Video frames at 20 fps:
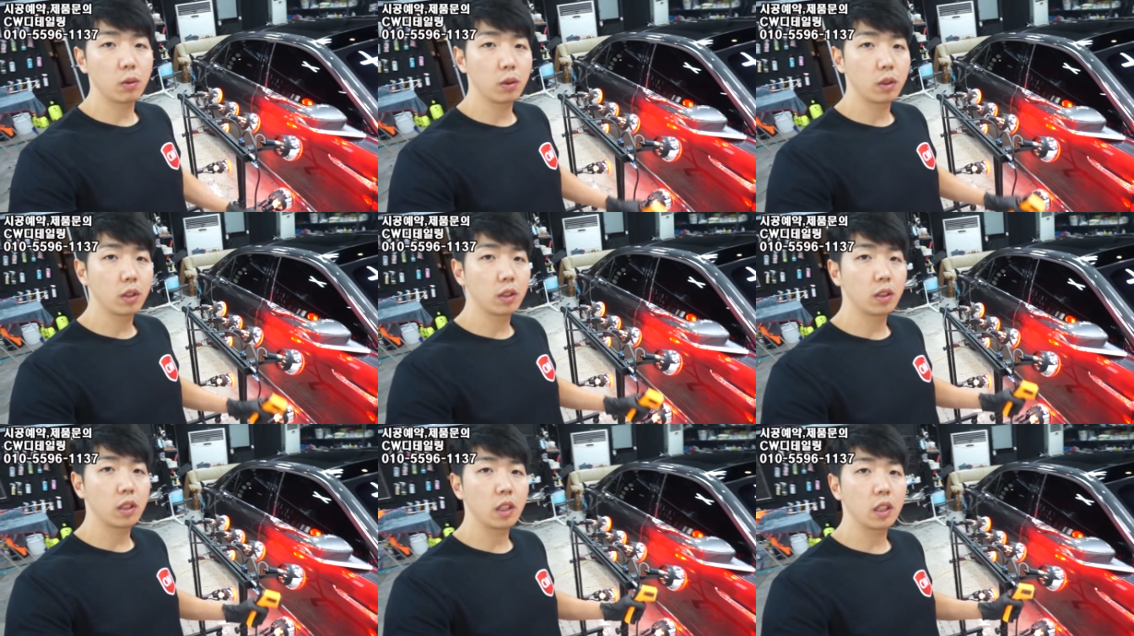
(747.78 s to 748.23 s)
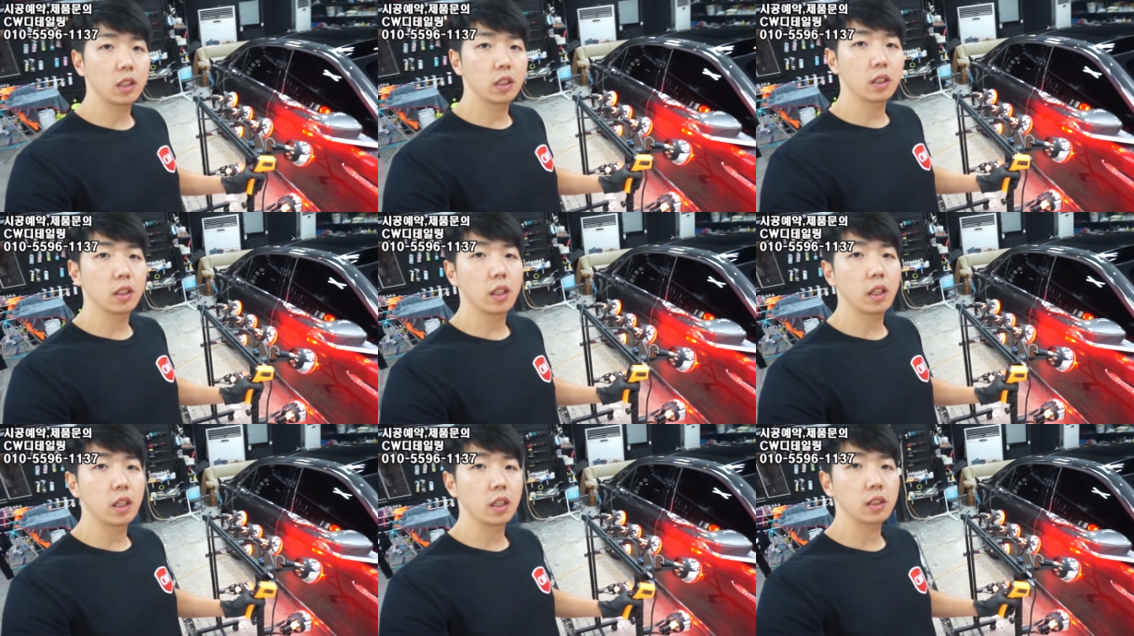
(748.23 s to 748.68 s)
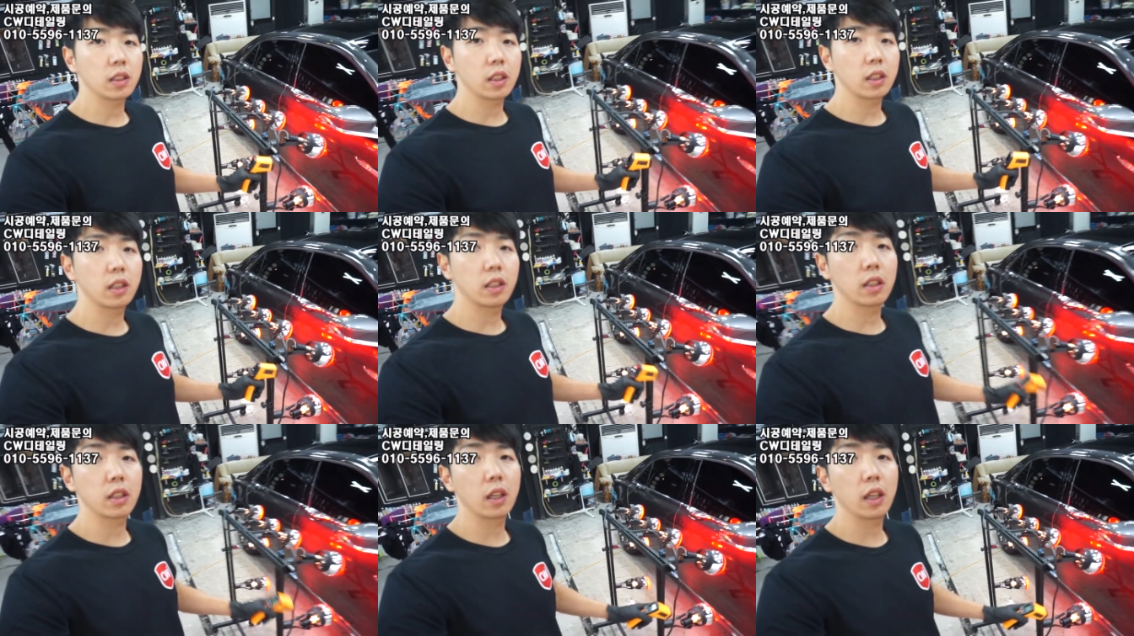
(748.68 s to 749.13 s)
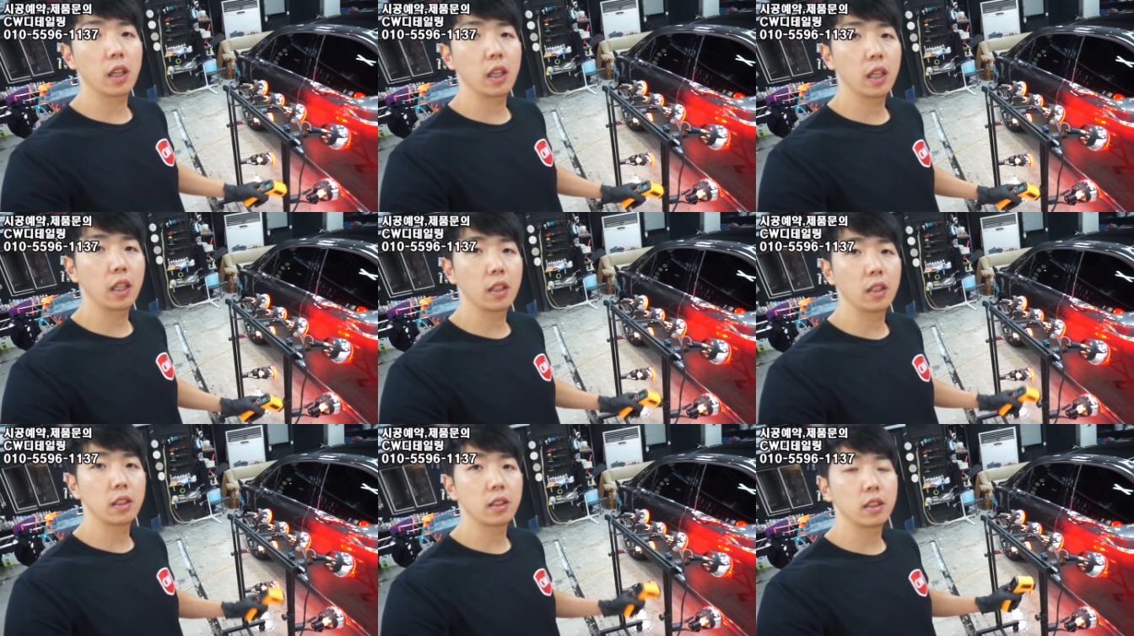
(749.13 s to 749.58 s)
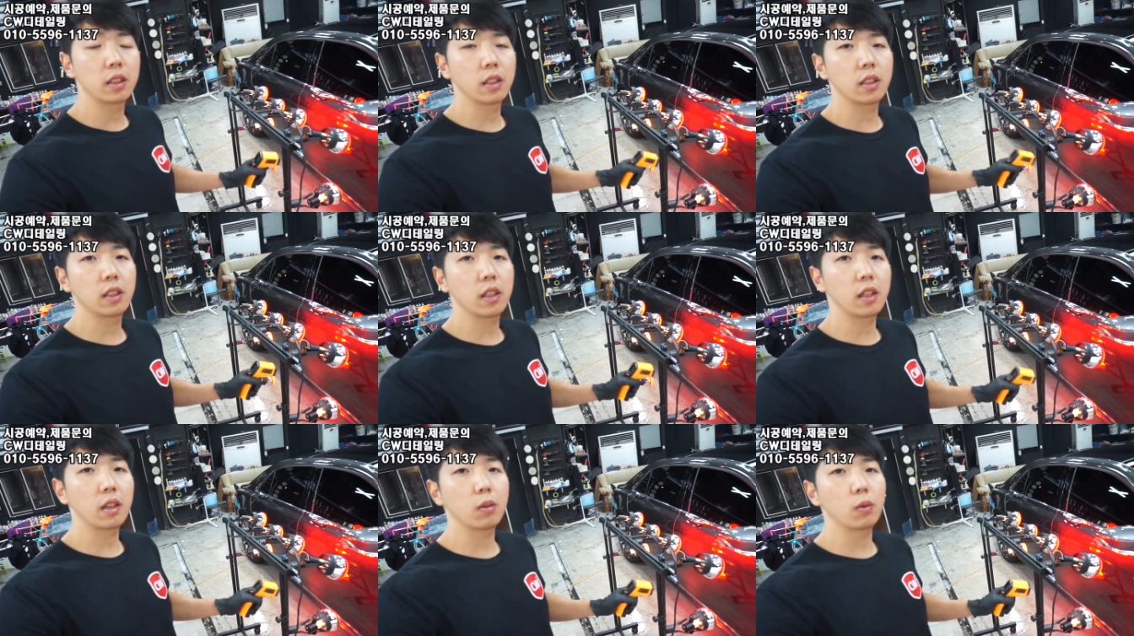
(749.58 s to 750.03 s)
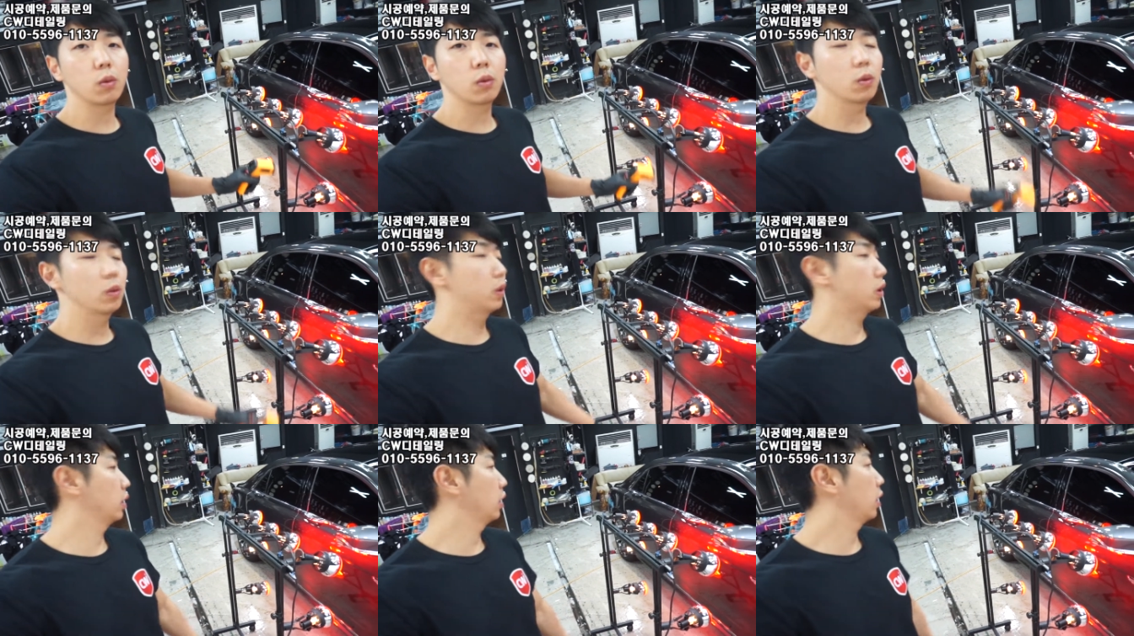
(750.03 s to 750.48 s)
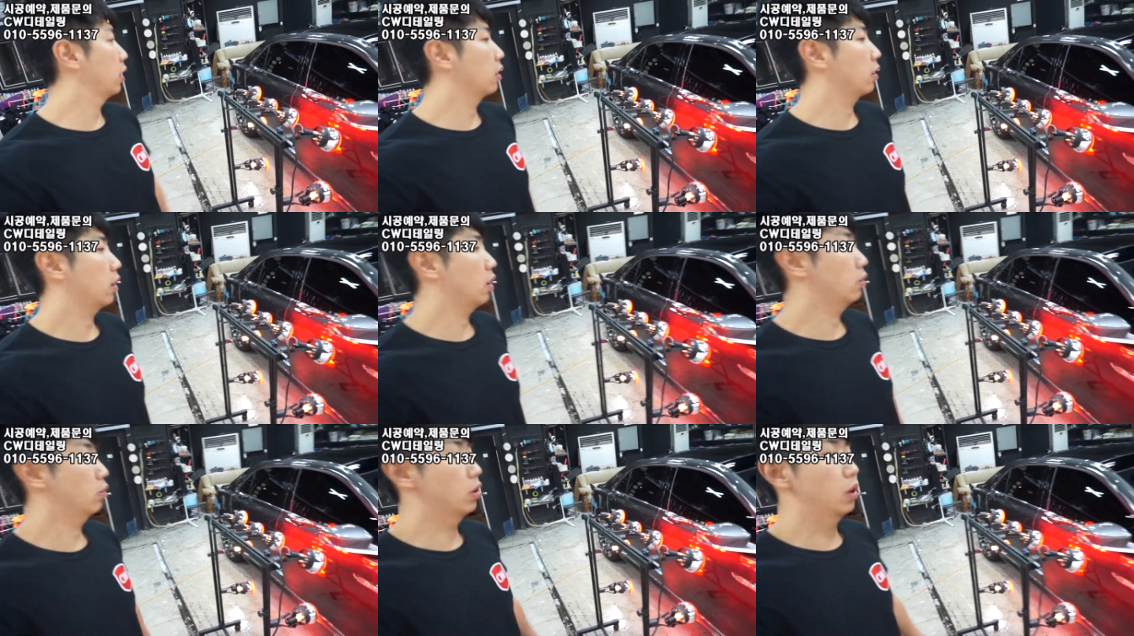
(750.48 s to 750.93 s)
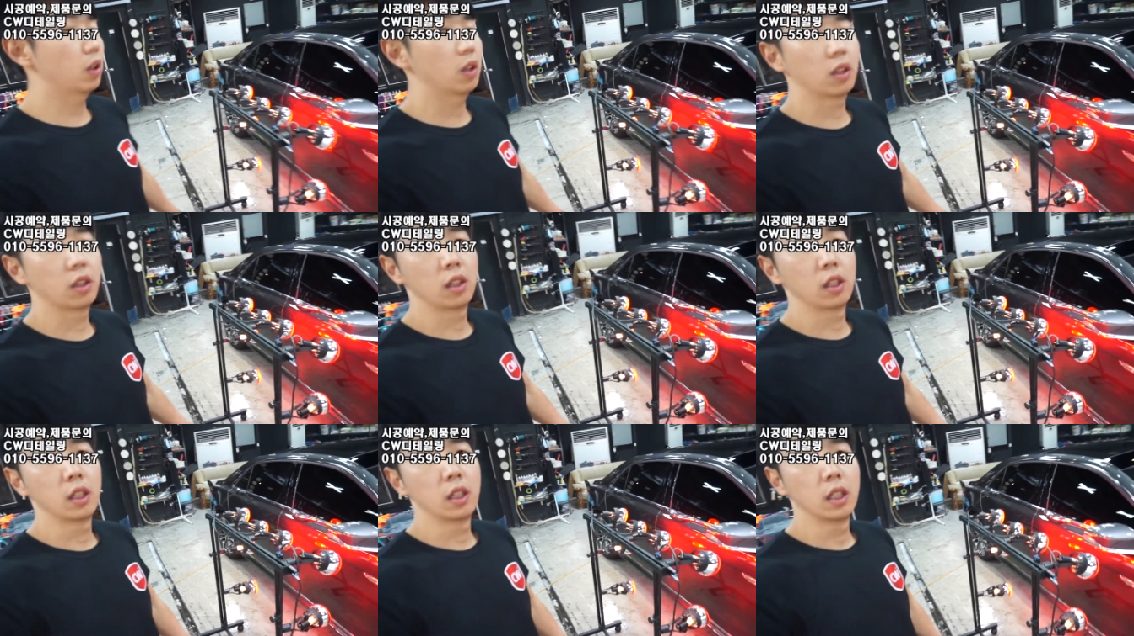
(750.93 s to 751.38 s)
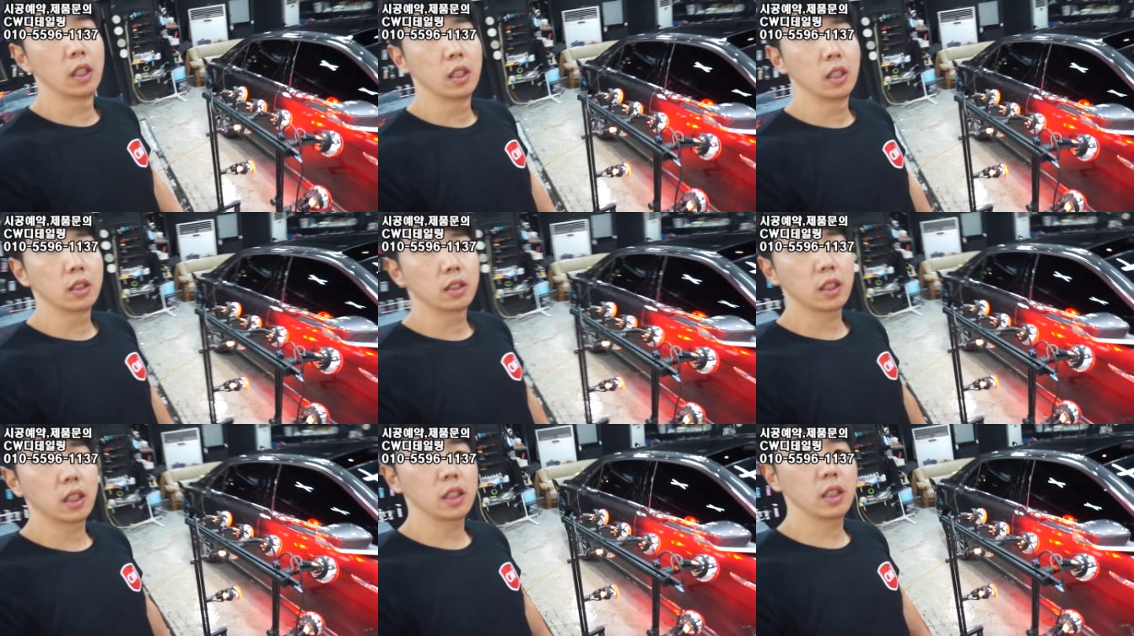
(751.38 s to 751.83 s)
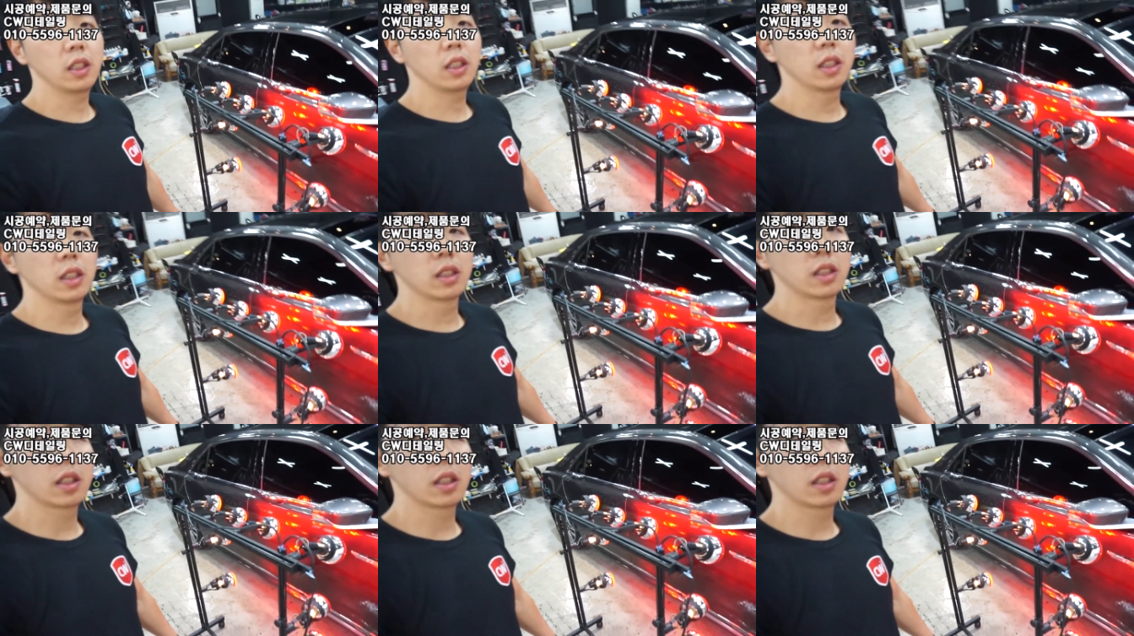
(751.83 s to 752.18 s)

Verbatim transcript: 코팅을 하기 전에 항상 이렇게 열 처리를 하고 진행을 하고요 자 이 열